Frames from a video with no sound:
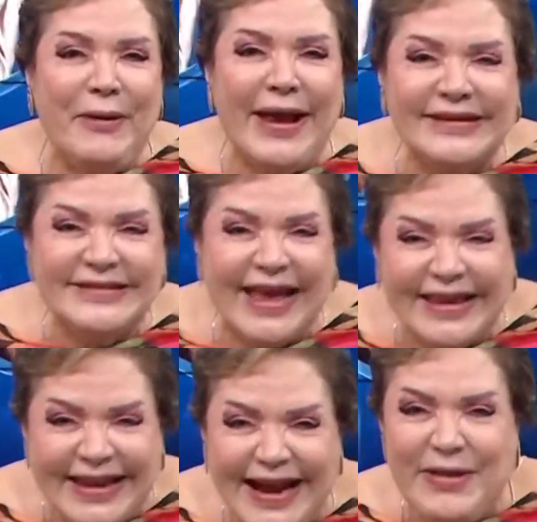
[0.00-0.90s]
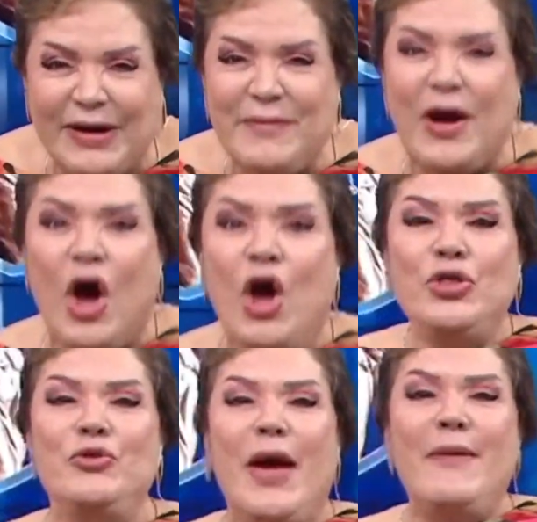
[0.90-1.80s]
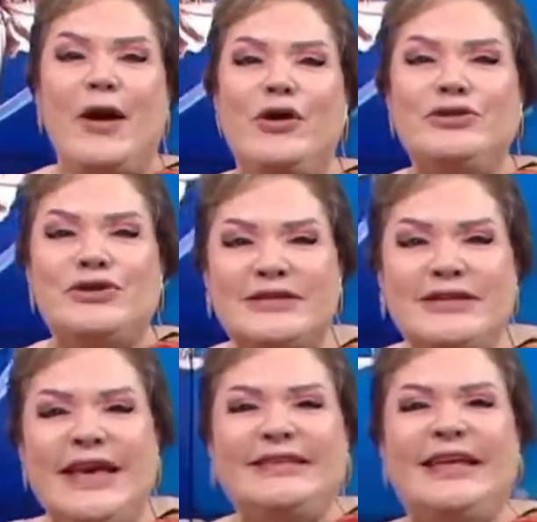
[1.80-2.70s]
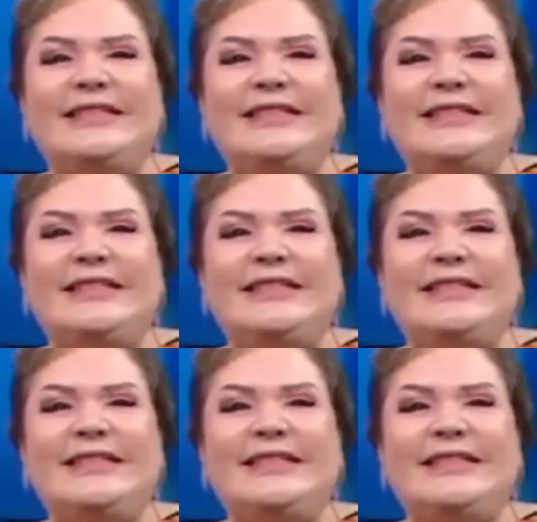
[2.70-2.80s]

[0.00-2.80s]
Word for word: a hacer que quieren hablar conmigo. 987